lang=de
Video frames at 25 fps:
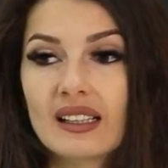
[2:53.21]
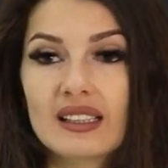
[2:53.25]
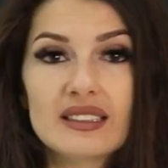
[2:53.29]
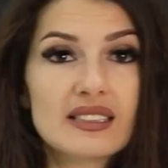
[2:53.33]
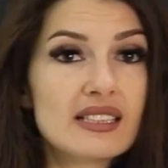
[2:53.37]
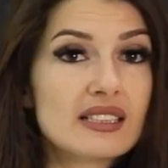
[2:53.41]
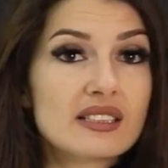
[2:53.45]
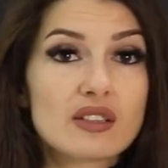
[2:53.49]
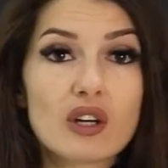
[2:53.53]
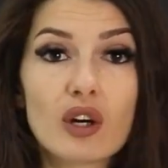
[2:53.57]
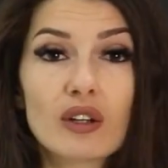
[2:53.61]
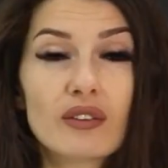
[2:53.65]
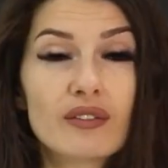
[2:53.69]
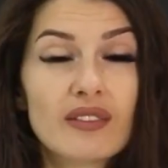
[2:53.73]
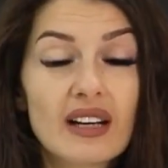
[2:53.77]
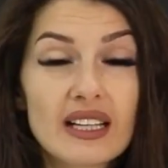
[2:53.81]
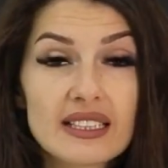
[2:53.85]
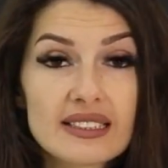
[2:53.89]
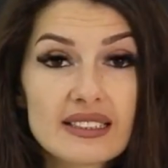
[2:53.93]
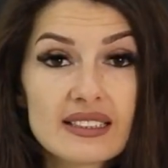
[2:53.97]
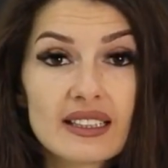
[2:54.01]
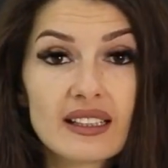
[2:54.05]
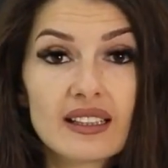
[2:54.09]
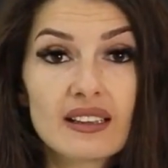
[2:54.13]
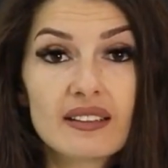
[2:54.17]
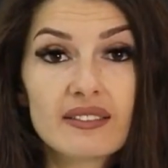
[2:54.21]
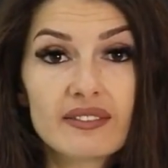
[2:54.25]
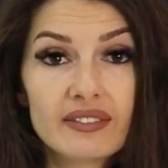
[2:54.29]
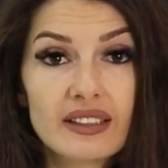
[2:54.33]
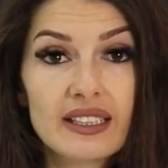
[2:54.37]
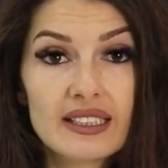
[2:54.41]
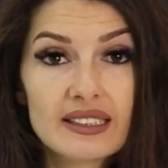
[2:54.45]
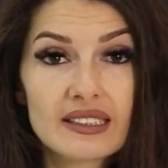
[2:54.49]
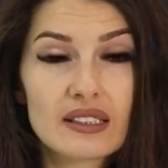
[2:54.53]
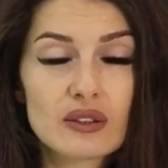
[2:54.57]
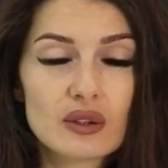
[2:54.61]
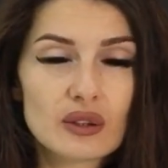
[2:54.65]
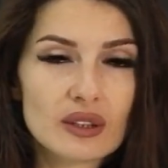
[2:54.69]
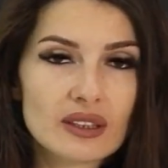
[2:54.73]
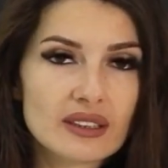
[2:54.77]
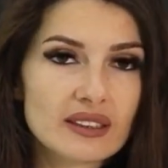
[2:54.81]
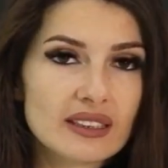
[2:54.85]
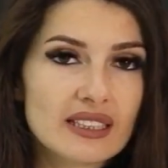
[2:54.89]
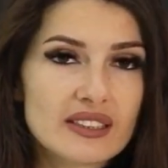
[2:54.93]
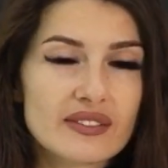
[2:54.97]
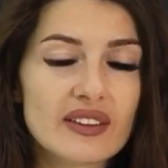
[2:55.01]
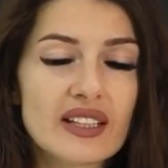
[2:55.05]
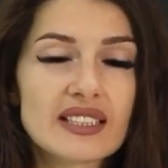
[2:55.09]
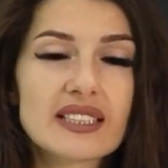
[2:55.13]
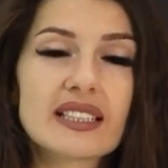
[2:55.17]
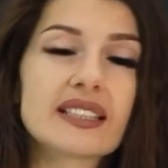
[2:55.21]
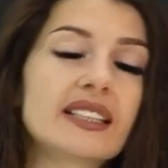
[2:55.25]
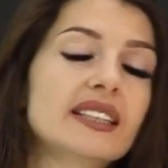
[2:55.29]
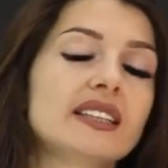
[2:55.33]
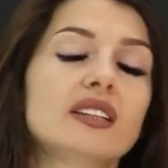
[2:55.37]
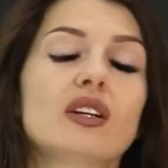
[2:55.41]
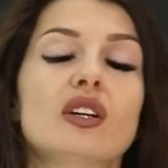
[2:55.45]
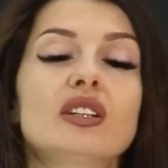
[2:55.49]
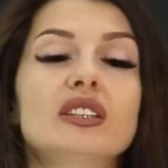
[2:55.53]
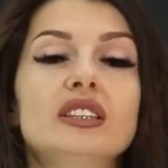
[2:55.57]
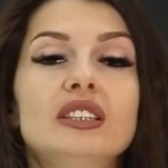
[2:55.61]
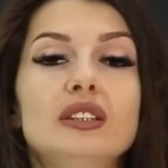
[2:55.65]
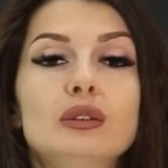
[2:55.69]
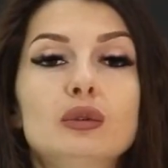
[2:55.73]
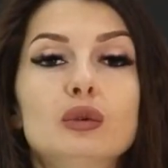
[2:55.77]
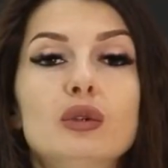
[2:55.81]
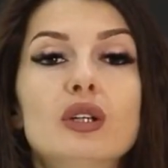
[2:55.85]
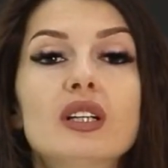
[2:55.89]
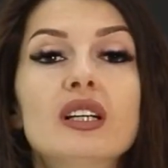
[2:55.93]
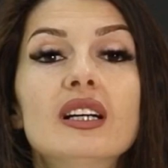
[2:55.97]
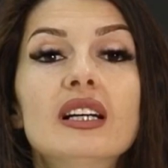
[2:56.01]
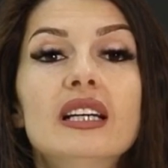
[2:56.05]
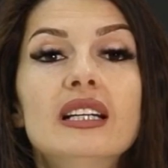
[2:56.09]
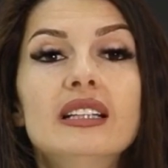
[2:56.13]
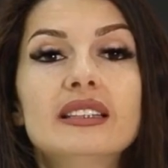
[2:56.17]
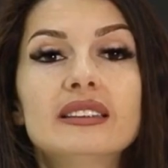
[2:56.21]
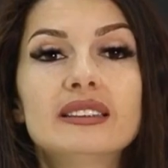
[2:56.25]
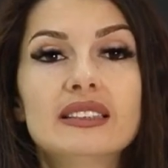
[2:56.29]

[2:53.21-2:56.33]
Es ist auch wasserfest, also das Wasser geht auch nicht durch.